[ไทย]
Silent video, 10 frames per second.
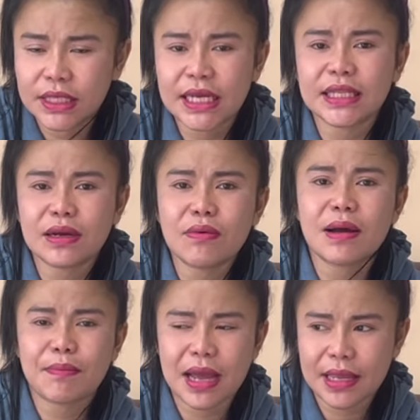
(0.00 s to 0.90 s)
เห็นจัง
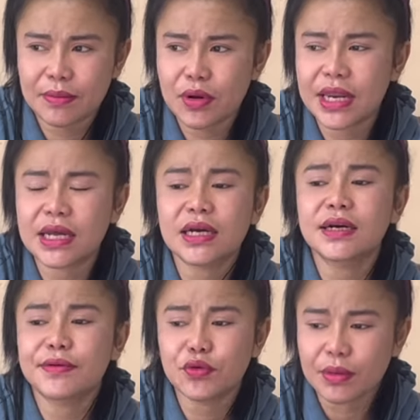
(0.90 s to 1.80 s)
ว่าไปบ่เห็นก็
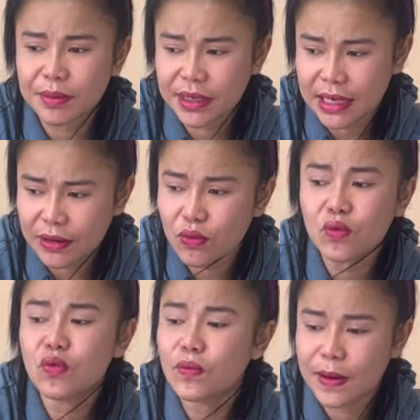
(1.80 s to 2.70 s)
คืออยู่แบบนี้แหละงู
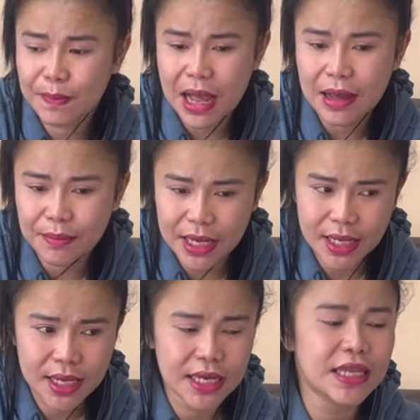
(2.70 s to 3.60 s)
งูปลาปลาไป
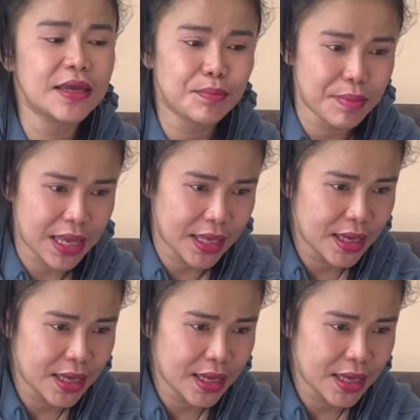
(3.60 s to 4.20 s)
เฮ็ดคลิปไป